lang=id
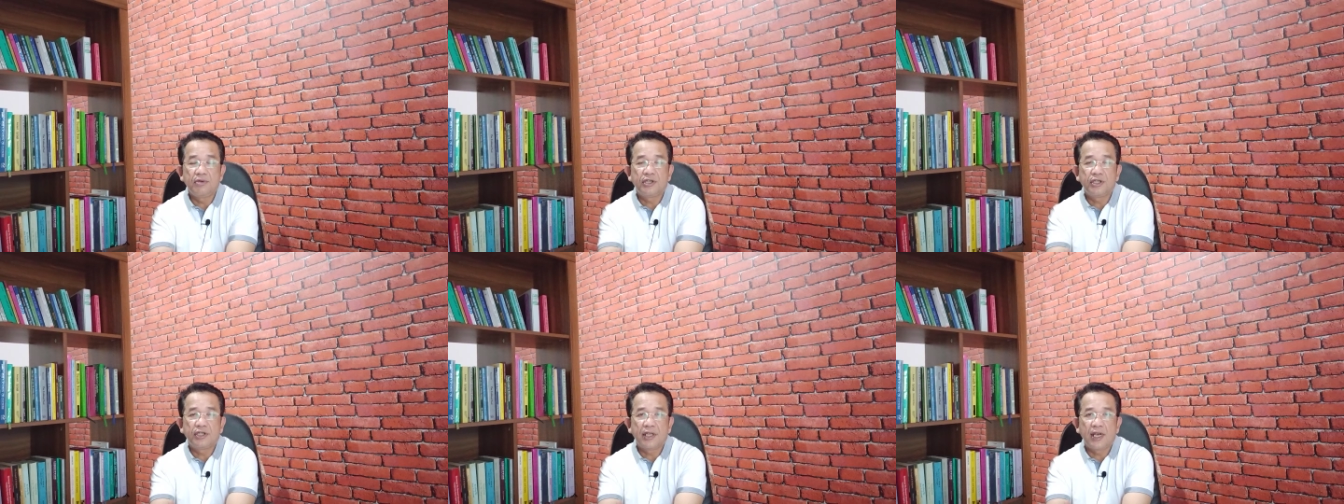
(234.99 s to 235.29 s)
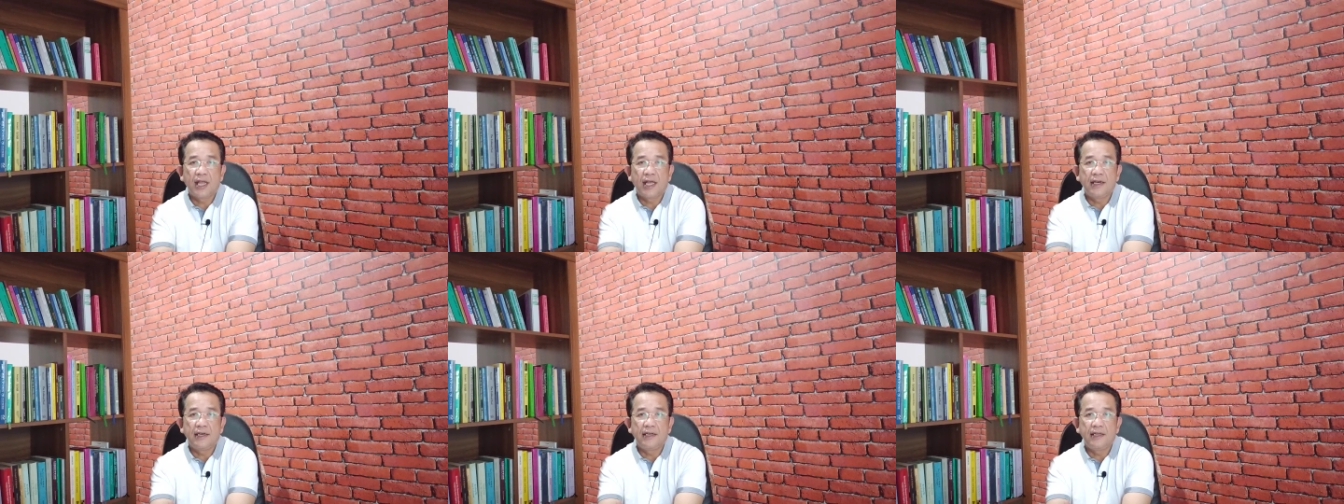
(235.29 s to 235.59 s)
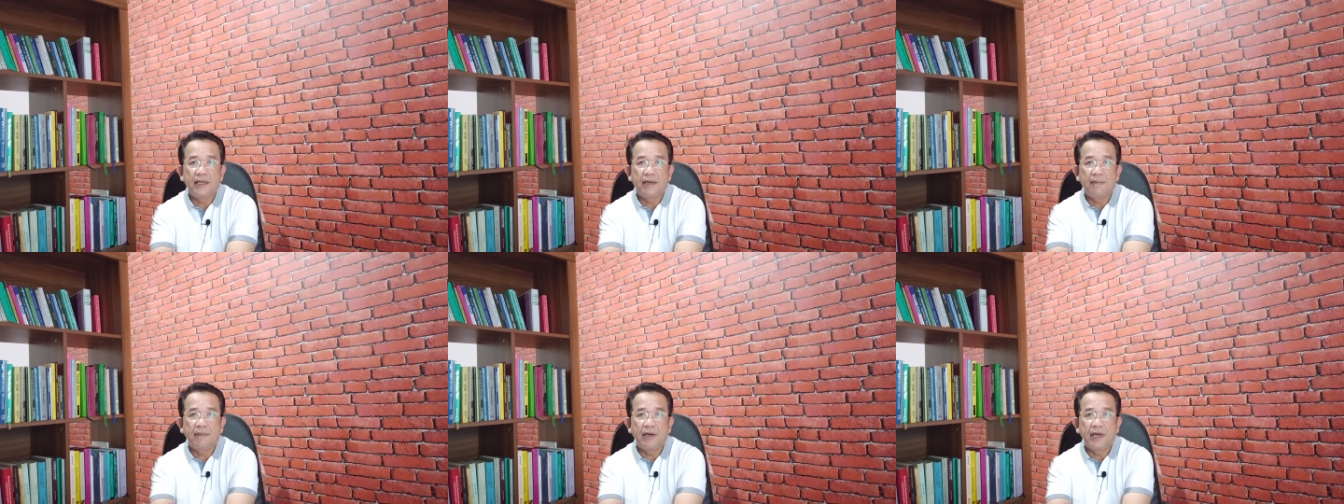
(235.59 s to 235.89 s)
setelah
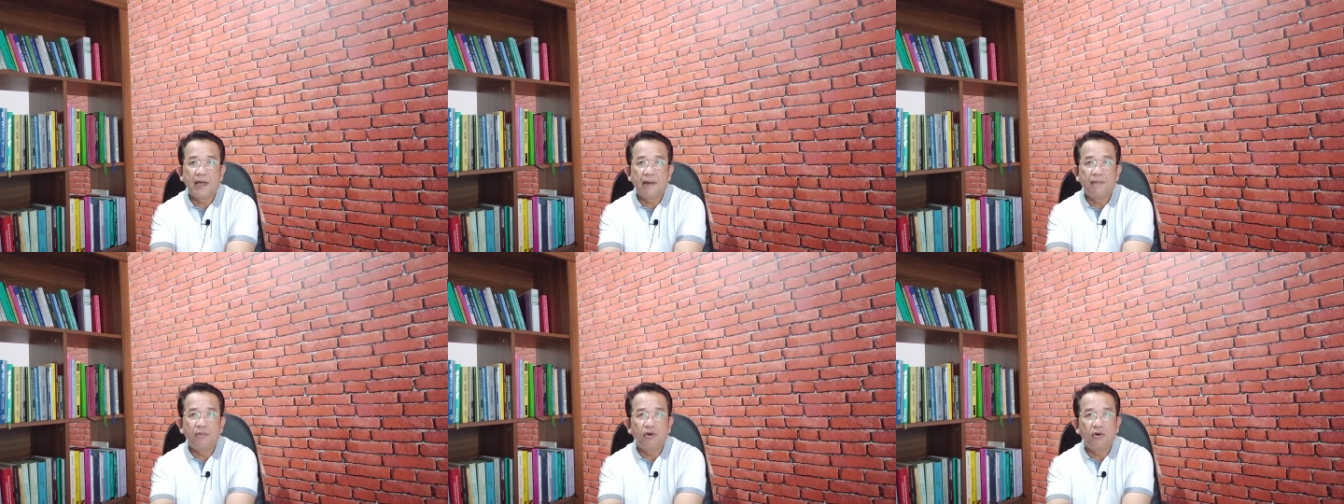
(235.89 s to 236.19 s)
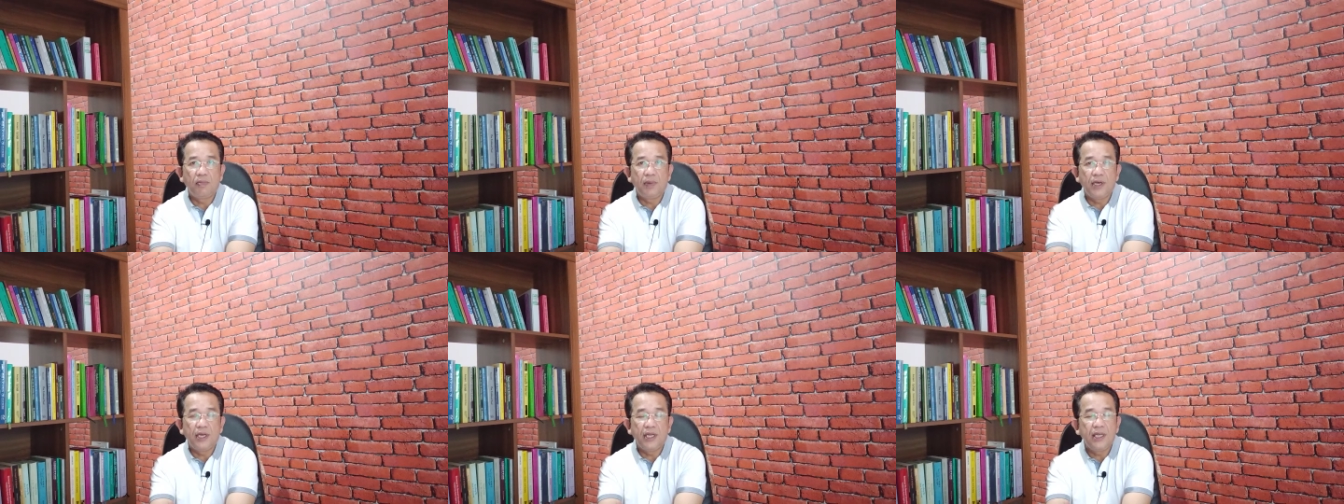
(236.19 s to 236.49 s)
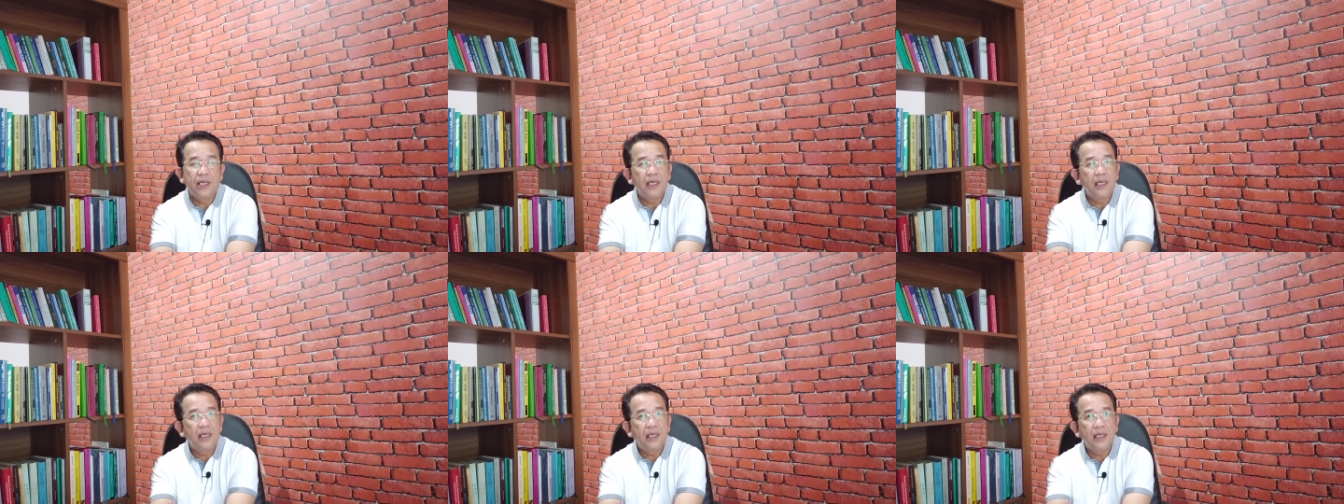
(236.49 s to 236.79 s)
dia menabur
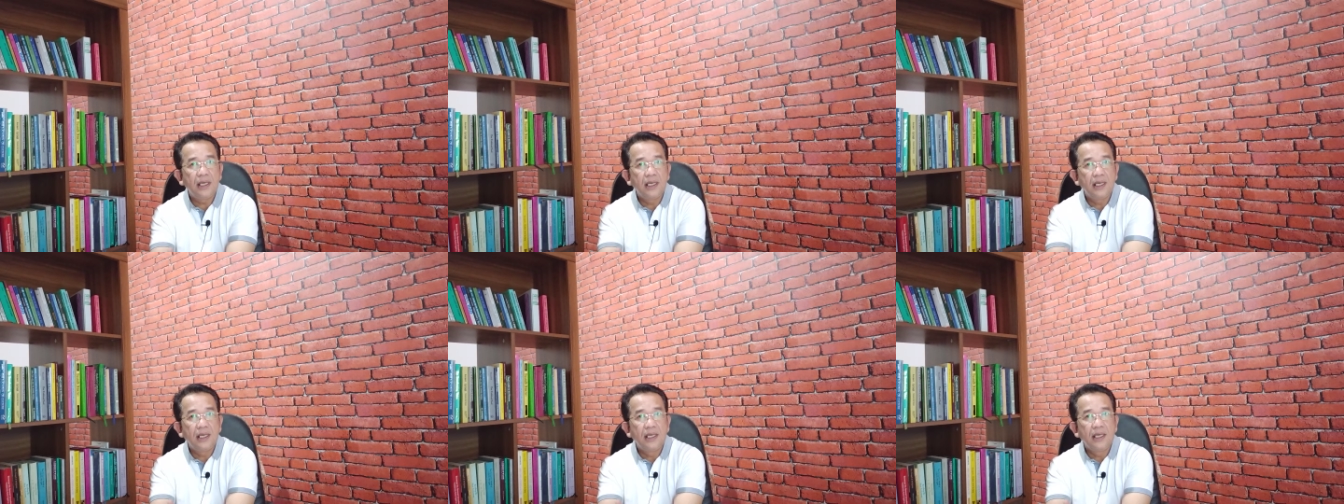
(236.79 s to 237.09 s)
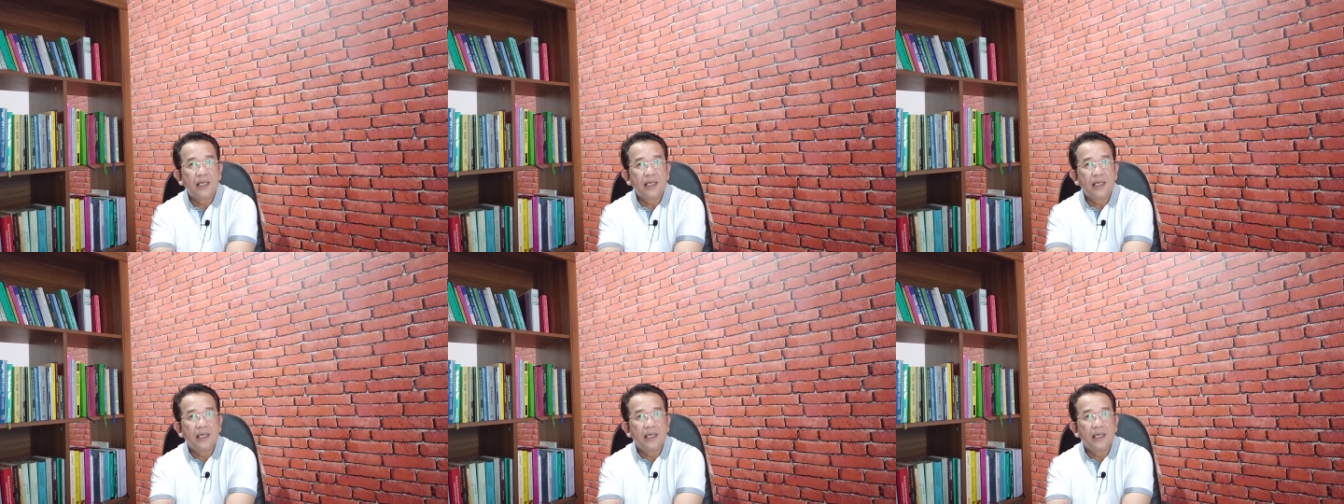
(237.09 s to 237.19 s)
benih,